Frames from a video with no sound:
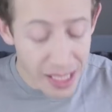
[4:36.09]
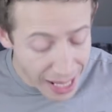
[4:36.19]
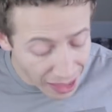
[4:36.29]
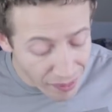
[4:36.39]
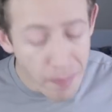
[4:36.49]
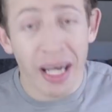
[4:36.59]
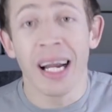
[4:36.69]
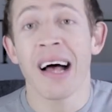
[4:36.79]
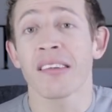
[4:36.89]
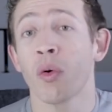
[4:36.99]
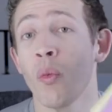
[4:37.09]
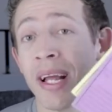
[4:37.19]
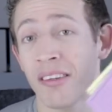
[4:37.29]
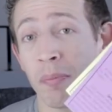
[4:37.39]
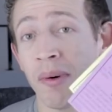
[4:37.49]
E ela vem para casa com
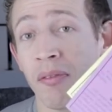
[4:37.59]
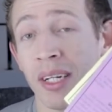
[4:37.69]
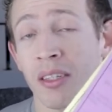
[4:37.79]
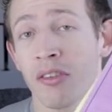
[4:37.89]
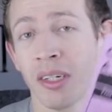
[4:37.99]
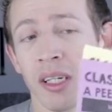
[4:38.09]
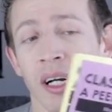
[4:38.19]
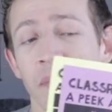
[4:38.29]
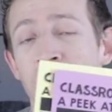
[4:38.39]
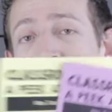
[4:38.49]
esses panfletos aqui, ó.